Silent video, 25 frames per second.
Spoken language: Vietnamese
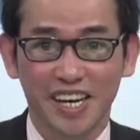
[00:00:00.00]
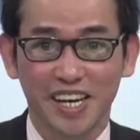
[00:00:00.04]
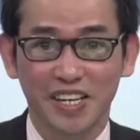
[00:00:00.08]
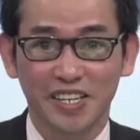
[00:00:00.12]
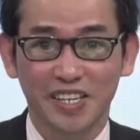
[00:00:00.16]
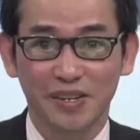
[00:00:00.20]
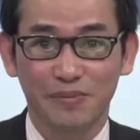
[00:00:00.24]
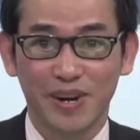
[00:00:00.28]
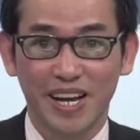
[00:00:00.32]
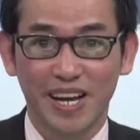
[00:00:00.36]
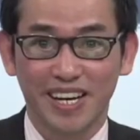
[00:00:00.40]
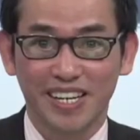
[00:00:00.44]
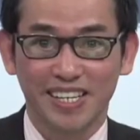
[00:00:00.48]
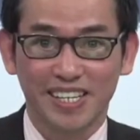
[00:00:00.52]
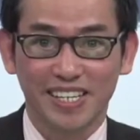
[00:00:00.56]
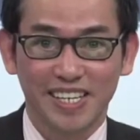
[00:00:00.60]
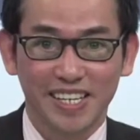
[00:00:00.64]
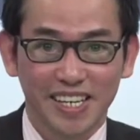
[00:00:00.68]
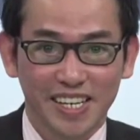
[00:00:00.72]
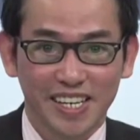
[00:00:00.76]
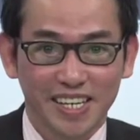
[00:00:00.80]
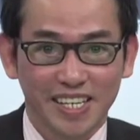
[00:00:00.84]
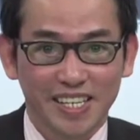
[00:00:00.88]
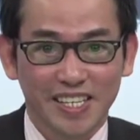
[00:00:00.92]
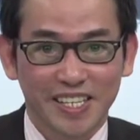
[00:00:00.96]
lên nữa bác
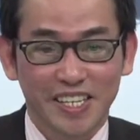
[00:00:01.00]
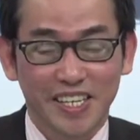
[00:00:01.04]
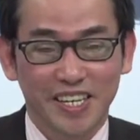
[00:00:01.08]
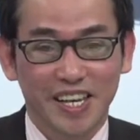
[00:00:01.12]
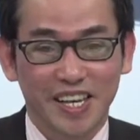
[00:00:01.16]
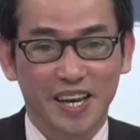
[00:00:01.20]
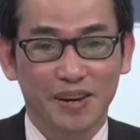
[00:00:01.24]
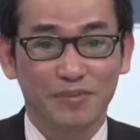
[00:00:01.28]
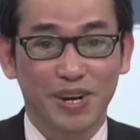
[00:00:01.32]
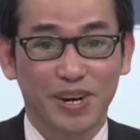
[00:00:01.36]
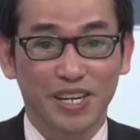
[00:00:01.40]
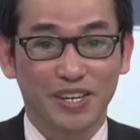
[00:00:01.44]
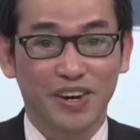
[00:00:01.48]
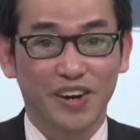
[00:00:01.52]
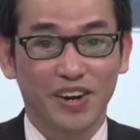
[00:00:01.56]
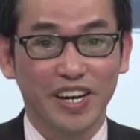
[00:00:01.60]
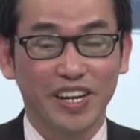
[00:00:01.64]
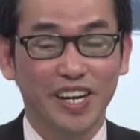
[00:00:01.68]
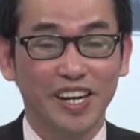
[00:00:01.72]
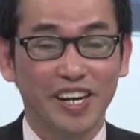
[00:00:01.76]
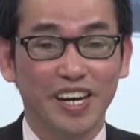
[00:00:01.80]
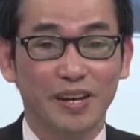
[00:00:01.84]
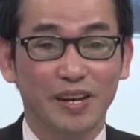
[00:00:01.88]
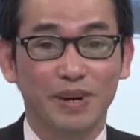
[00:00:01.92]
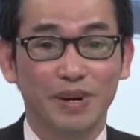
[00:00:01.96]
thì à, bác
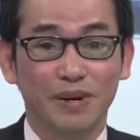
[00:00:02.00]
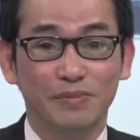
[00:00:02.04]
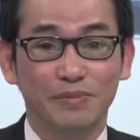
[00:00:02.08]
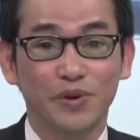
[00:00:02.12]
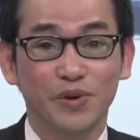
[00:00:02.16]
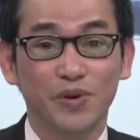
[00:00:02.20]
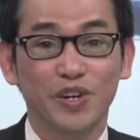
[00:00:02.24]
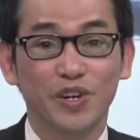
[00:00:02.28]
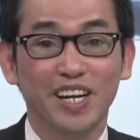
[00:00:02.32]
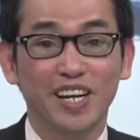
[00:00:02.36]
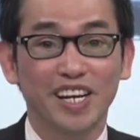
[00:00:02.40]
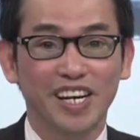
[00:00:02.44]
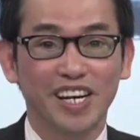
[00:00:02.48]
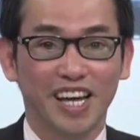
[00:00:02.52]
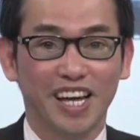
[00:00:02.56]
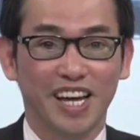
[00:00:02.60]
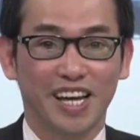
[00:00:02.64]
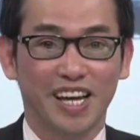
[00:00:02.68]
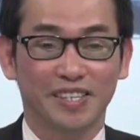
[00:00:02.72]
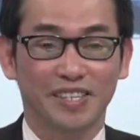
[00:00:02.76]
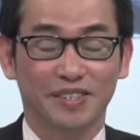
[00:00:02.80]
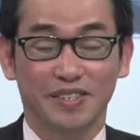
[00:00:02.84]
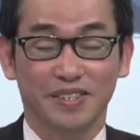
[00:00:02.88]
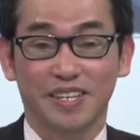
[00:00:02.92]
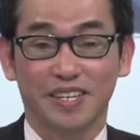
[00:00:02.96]
nói đó là bác muốn đó
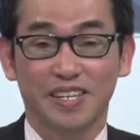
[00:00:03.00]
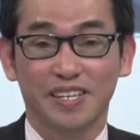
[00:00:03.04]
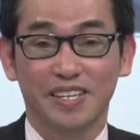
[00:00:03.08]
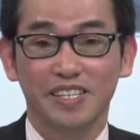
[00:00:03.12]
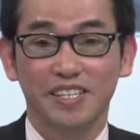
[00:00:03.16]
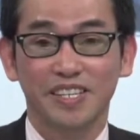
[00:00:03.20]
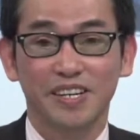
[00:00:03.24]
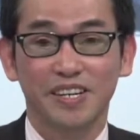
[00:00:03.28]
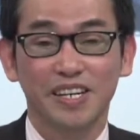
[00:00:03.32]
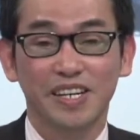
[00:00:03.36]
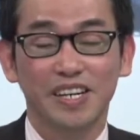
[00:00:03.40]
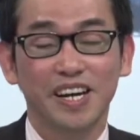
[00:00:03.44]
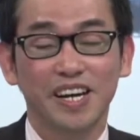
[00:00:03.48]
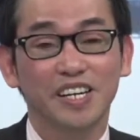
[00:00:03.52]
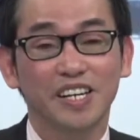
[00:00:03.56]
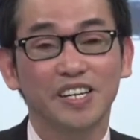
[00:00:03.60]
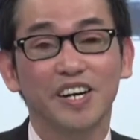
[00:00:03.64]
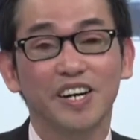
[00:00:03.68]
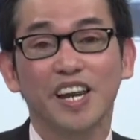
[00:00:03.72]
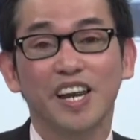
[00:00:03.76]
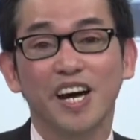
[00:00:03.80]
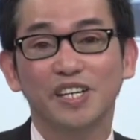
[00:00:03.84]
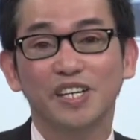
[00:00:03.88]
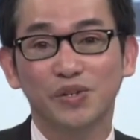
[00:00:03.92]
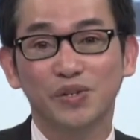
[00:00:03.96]
là những à,
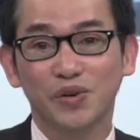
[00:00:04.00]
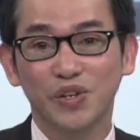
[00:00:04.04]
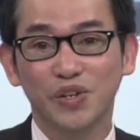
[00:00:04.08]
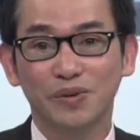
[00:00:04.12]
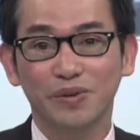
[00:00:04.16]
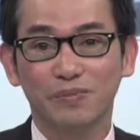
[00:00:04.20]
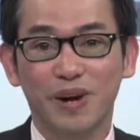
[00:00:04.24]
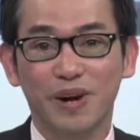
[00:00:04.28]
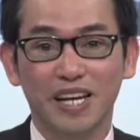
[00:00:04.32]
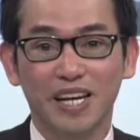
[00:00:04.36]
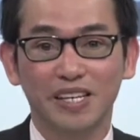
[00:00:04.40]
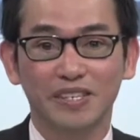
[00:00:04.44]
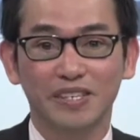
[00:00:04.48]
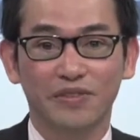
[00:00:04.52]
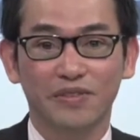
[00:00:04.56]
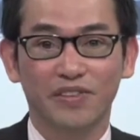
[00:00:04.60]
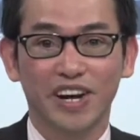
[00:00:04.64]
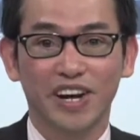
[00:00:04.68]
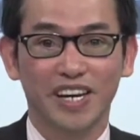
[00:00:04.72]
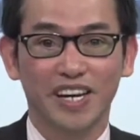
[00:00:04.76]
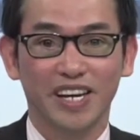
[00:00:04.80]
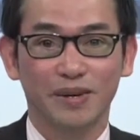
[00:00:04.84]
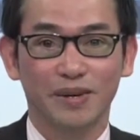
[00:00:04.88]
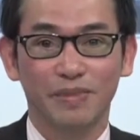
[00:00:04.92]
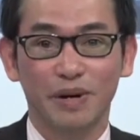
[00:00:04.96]
người lớn tuổi như bác như
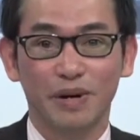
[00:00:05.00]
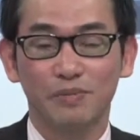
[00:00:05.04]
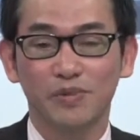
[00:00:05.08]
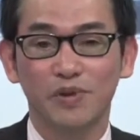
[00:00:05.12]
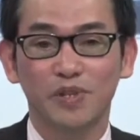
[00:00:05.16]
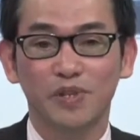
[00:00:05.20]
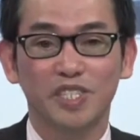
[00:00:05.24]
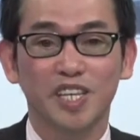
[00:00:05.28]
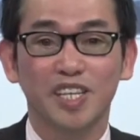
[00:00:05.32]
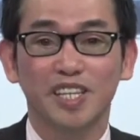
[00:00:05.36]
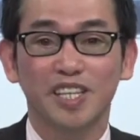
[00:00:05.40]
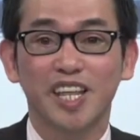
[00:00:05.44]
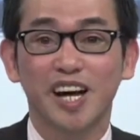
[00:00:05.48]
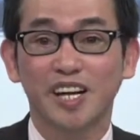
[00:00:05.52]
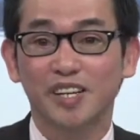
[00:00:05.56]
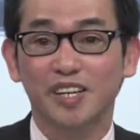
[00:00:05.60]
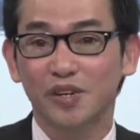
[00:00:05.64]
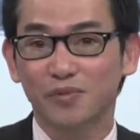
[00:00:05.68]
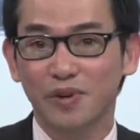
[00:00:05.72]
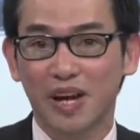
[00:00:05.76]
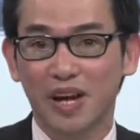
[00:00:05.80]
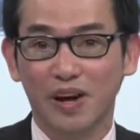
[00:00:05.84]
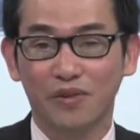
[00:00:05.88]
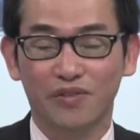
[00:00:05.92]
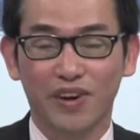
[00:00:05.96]
vậy là bác muốn tinh thần
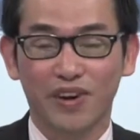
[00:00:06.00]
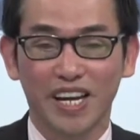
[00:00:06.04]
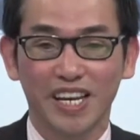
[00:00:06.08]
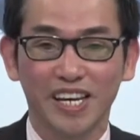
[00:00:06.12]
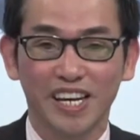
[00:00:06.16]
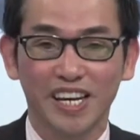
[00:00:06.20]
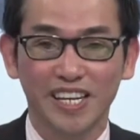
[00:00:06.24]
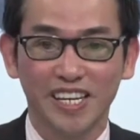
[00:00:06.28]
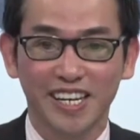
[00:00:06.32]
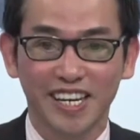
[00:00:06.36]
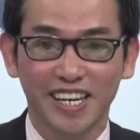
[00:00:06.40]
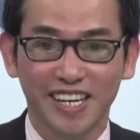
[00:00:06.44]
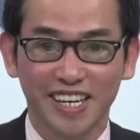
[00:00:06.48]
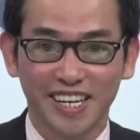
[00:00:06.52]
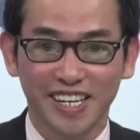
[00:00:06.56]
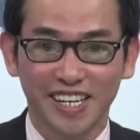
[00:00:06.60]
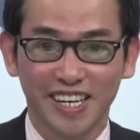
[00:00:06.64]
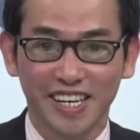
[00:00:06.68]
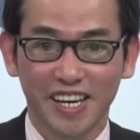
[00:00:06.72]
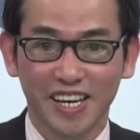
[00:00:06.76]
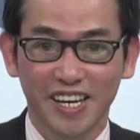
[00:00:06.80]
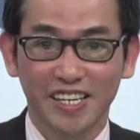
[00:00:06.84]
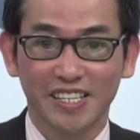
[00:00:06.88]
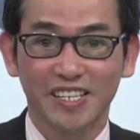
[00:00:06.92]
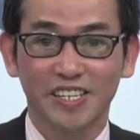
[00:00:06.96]
lúc nào phải lên hết á
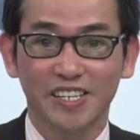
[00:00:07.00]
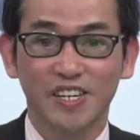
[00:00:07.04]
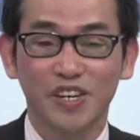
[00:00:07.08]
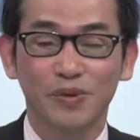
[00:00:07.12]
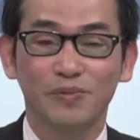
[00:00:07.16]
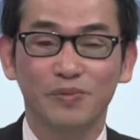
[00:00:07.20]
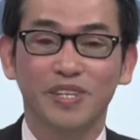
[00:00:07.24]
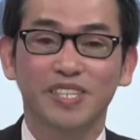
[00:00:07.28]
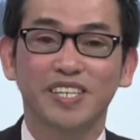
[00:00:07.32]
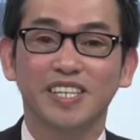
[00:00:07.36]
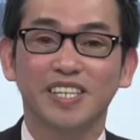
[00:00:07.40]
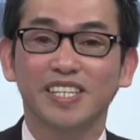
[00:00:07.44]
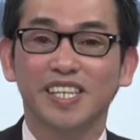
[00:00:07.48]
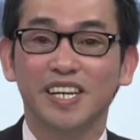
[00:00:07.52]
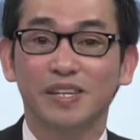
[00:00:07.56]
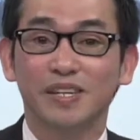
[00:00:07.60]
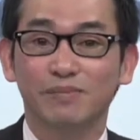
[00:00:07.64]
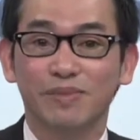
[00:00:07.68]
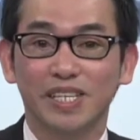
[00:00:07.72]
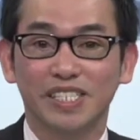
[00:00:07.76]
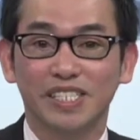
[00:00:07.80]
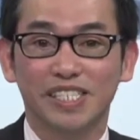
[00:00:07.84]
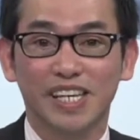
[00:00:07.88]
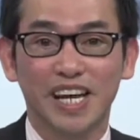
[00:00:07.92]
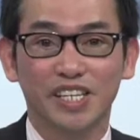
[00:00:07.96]
chứ nếu mà tinh
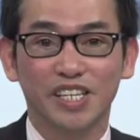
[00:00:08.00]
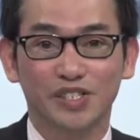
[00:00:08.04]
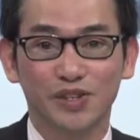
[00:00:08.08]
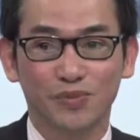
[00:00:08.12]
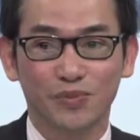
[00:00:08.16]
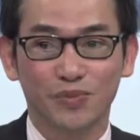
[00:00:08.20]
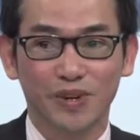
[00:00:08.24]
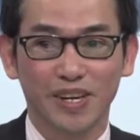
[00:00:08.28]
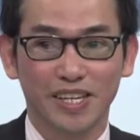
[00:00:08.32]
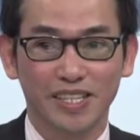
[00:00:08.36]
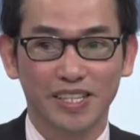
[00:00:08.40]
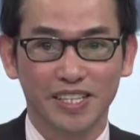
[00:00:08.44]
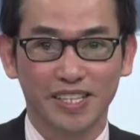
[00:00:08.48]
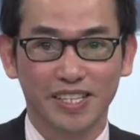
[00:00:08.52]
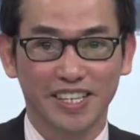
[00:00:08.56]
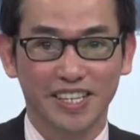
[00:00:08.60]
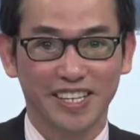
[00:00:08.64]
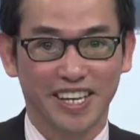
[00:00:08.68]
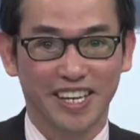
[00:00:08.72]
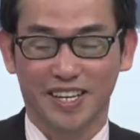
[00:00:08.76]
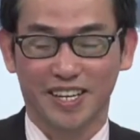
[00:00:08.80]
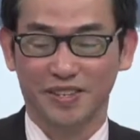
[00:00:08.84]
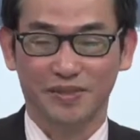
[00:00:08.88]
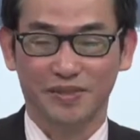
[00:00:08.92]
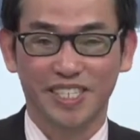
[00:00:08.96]
thần mà xa xúc đó
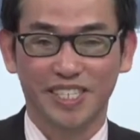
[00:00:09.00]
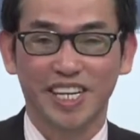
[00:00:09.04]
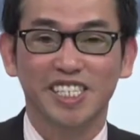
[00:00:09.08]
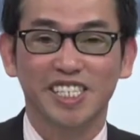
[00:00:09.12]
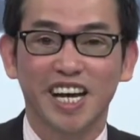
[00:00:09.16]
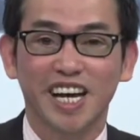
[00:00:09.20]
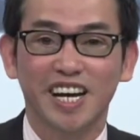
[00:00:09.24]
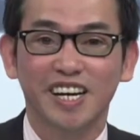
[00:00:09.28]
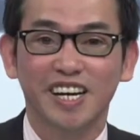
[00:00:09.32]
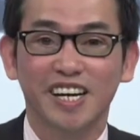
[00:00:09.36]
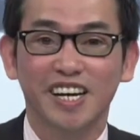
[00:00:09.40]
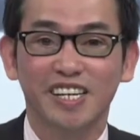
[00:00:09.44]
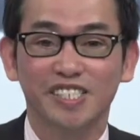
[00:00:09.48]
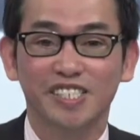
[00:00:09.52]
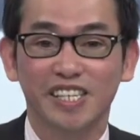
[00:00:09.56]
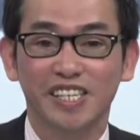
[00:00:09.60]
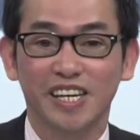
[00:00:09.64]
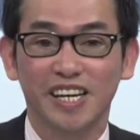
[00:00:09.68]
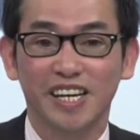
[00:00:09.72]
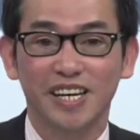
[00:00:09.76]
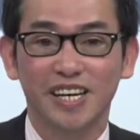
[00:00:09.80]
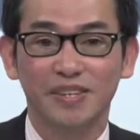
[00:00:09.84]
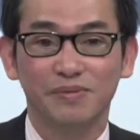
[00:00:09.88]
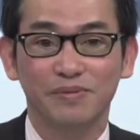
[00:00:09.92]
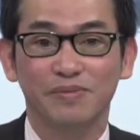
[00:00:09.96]
thì à, chắc chắn là
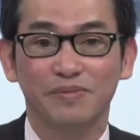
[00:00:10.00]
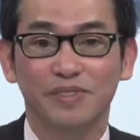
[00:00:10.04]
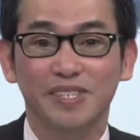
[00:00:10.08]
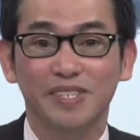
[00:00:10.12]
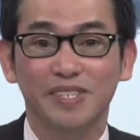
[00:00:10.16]
sẽ